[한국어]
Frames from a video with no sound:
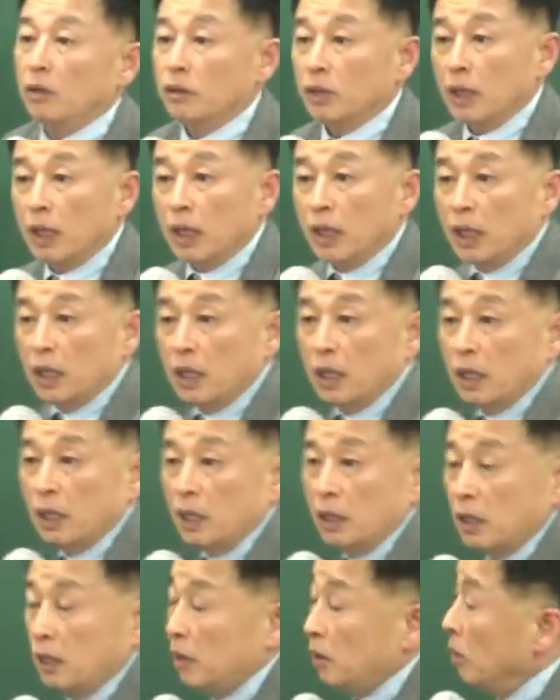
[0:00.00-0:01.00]
이게.
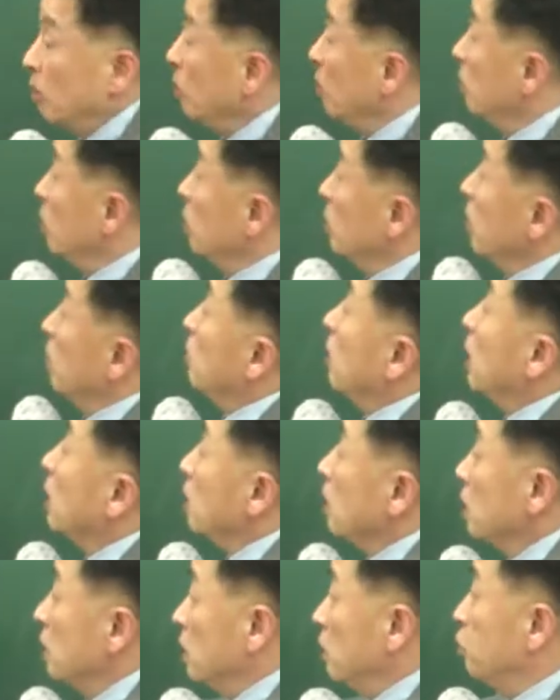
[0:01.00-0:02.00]
근데
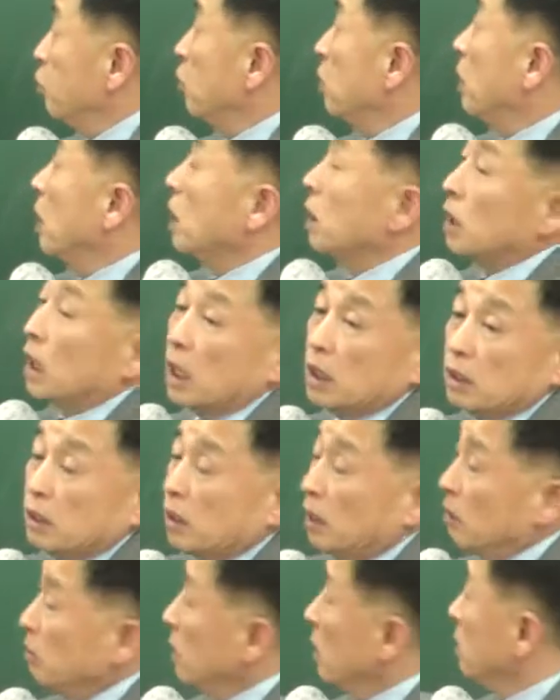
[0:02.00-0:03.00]
만약에 10%라는
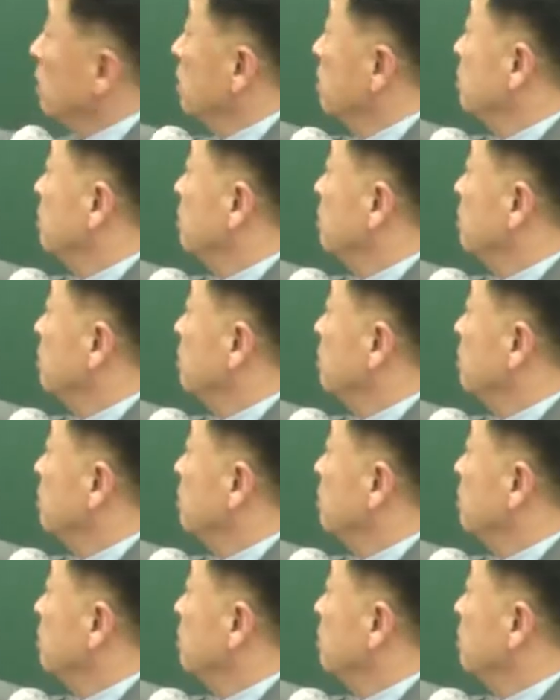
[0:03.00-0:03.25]
가정이면